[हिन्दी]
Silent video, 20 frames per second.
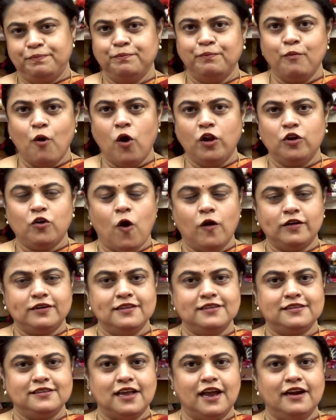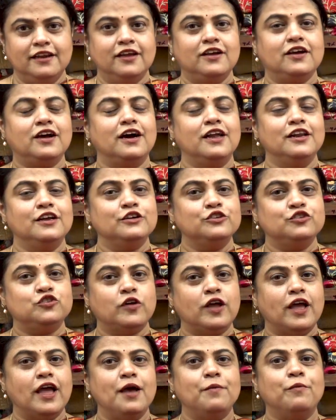मॉल कॉटन साड़ी कलर
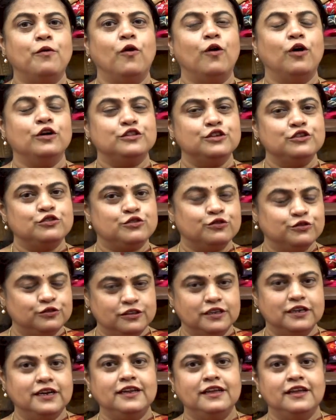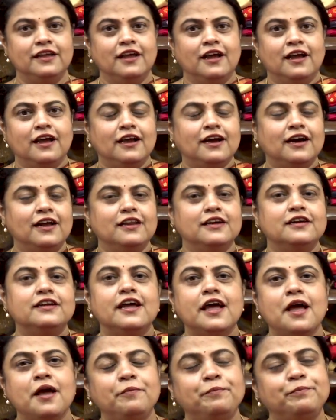जो है बहुत ही सुंदर कलर
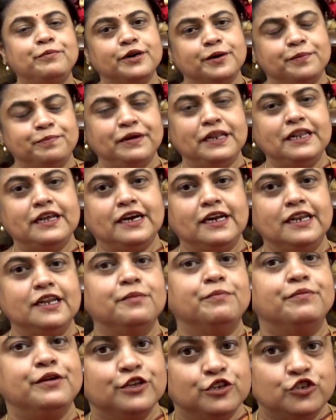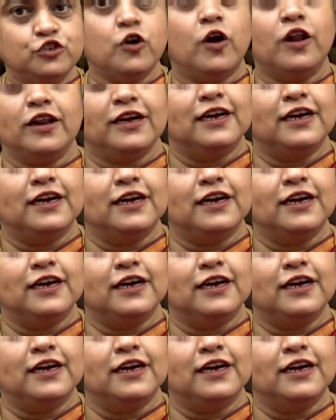है पर्पल कलर ब्रिंजॉल